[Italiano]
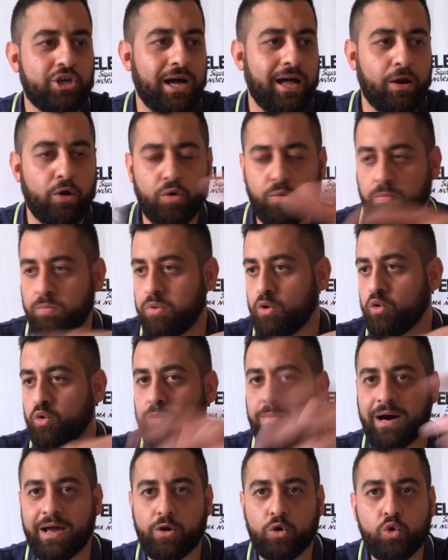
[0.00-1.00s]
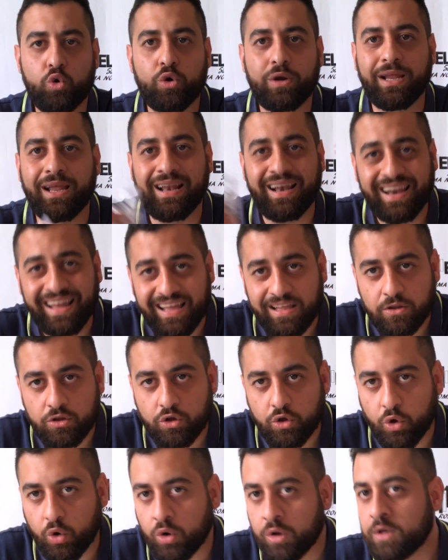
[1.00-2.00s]
giallo, blu, marrone,
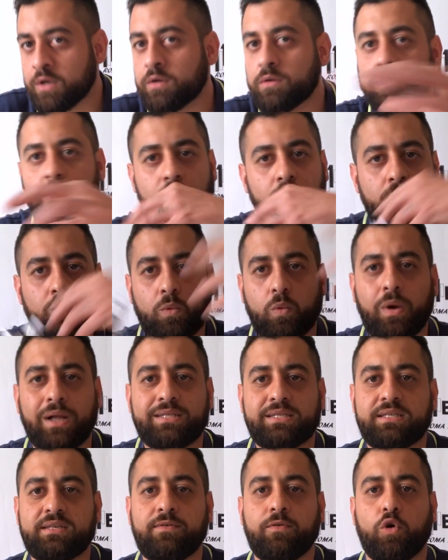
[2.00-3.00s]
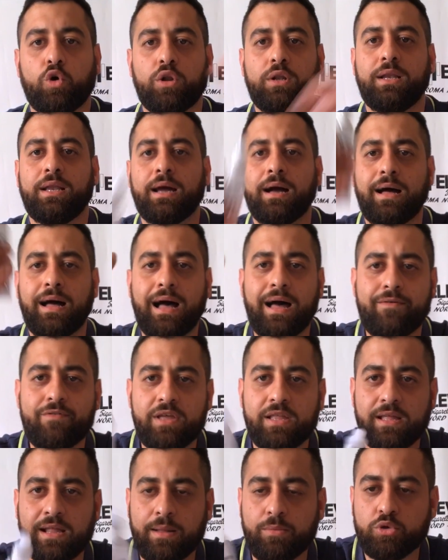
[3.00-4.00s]
legno, qual voglia,
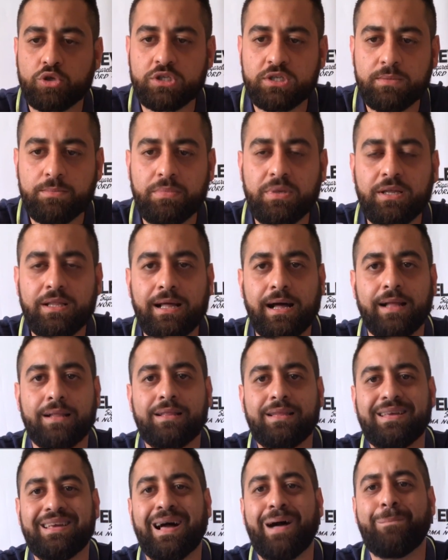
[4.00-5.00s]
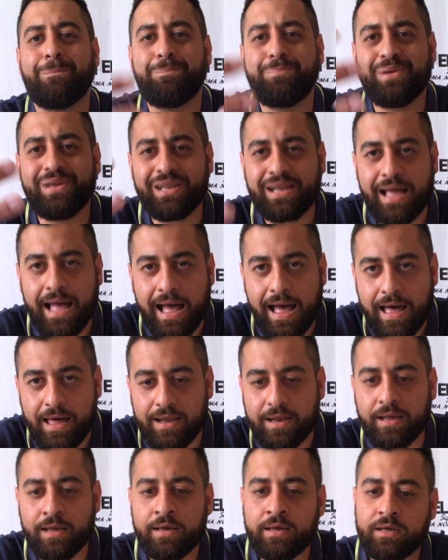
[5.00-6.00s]
avete la possibilità di
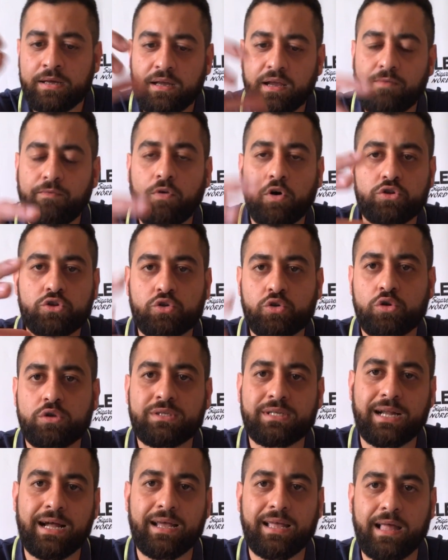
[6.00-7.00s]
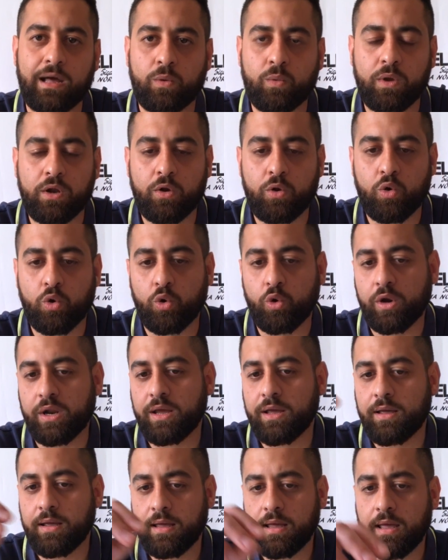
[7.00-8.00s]
abbinare il vostro strike a quel
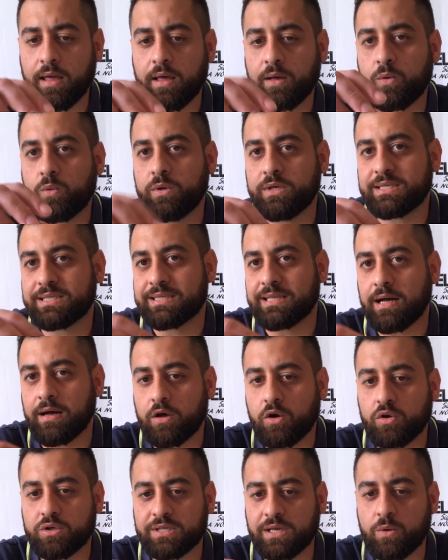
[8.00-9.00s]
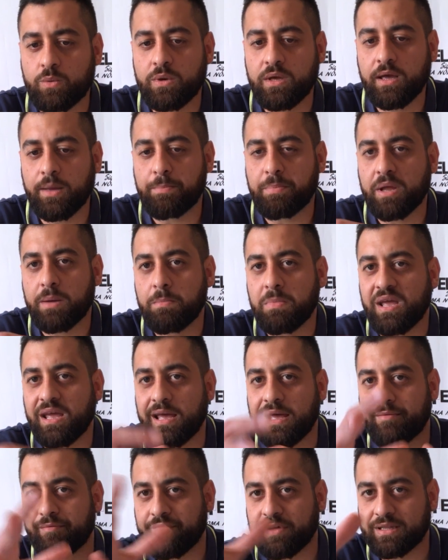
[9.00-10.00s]
colore. E questa cosa qui che per
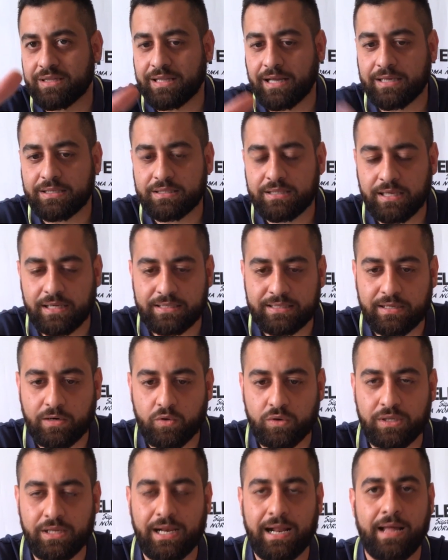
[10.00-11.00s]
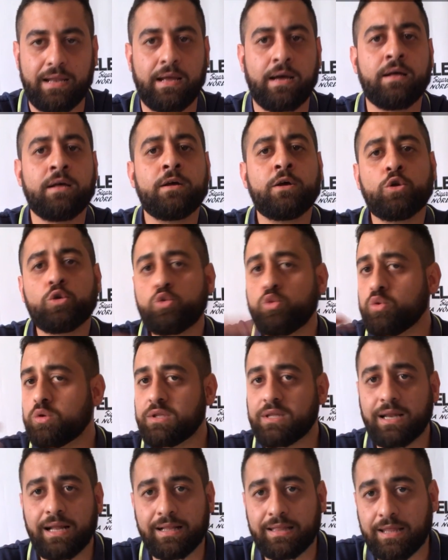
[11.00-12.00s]
me è fantastica, straordinaria.
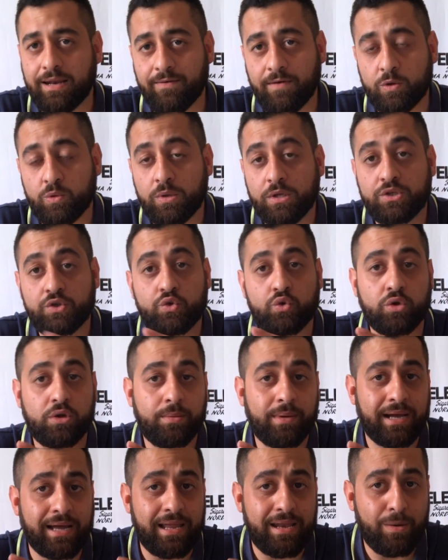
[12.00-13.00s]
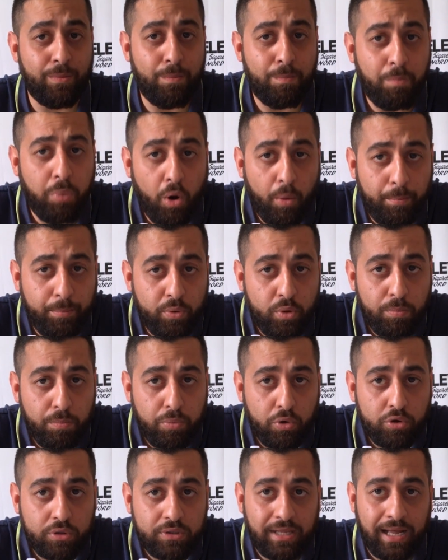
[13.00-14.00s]
Tutte le altre valutazioni, magari un po' più
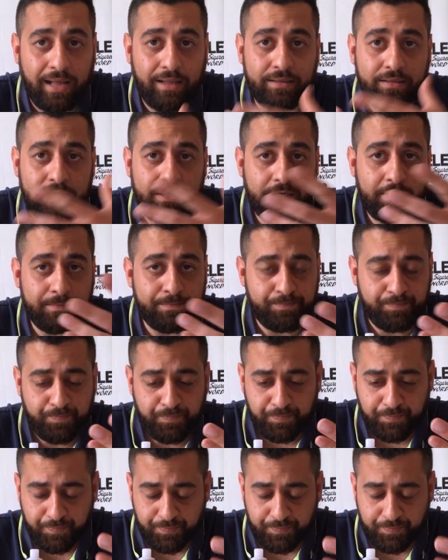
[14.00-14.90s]
importanti,